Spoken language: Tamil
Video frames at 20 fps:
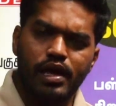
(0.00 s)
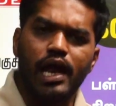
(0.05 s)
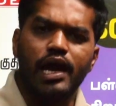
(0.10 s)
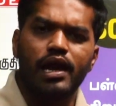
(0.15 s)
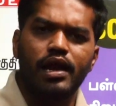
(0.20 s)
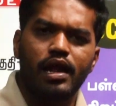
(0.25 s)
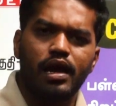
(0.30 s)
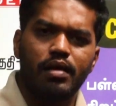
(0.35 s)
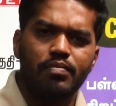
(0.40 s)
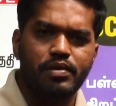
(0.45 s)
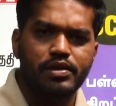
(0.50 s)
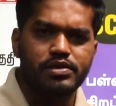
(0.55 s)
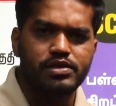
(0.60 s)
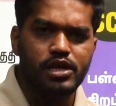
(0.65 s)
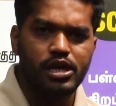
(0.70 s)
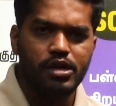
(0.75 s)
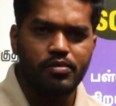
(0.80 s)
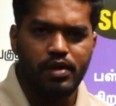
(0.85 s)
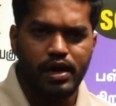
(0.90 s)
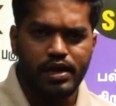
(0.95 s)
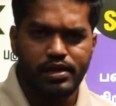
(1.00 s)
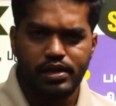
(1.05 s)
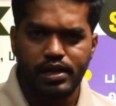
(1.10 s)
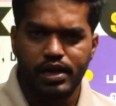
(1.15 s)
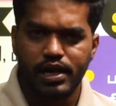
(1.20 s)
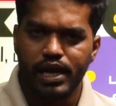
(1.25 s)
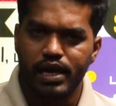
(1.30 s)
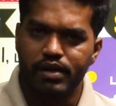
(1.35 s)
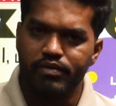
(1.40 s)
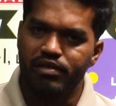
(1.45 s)
எல்லா பொருட்களையும்
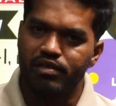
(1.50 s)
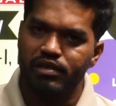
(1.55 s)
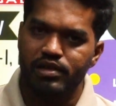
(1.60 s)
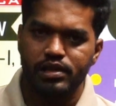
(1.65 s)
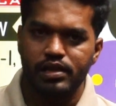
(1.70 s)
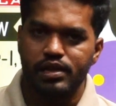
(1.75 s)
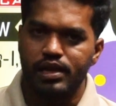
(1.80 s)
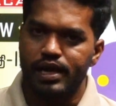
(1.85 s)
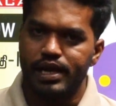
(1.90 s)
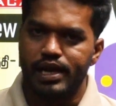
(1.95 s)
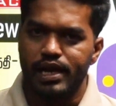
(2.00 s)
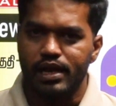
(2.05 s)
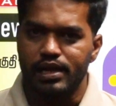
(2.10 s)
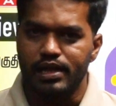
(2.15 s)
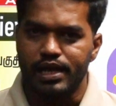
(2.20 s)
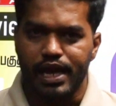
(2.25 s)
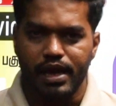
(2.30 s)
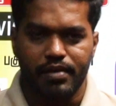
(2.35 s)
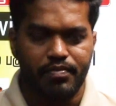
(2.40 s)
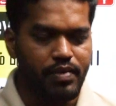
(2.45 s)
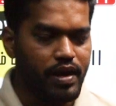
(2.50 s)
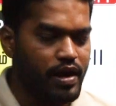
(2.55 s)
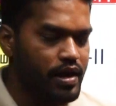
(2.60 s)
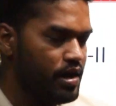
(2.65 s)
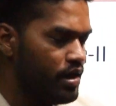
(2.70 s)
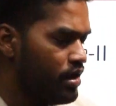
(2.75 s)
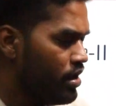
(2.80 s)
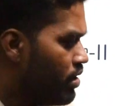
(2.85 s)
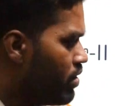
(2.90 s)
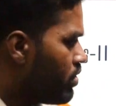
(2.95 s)
அதிக கேள்விகள் வந்து இந்த ஏரியாவிலேருந்து கேட்பாங்க
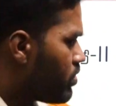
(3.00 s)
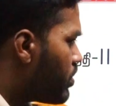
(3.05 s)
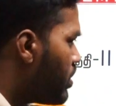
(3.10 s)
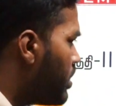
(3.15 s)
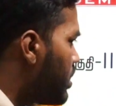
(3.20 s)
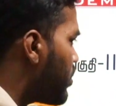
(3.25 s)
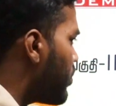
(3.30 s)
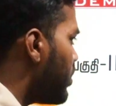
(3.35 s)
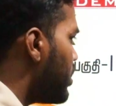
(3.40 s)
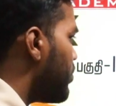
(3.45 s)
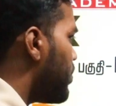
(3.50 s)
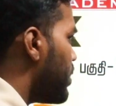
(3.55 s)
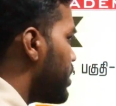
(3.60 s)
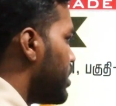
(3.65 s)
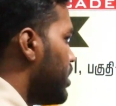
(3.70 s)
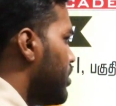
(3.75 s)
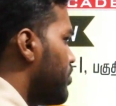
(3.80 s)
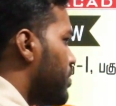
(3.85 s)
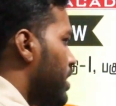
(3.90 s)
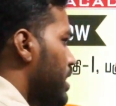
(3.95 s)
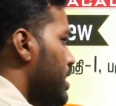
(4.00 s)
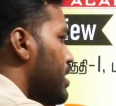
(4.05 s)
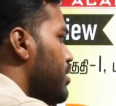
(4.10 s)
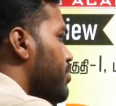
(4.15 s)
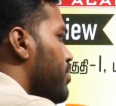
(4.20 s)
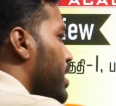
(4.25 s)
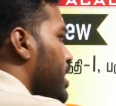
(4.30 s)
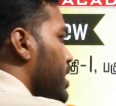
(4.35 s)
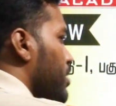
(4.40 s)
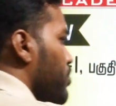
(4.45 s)
ஸோ இதுக்கு வந்து பார்த்திங்கன்னா பள்ளி
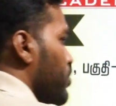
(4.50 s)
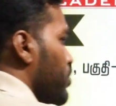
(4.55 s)
பாட